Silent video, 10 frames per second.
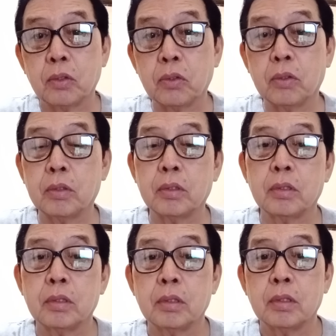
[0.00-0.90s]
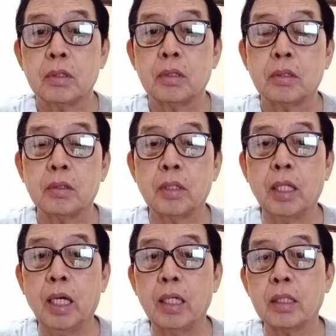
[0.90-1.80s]
Oh.
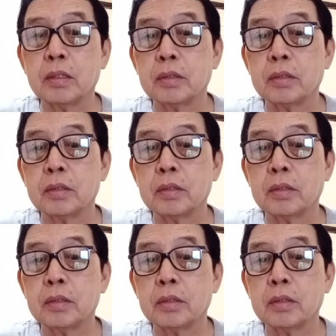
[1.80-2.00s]
Wala eh.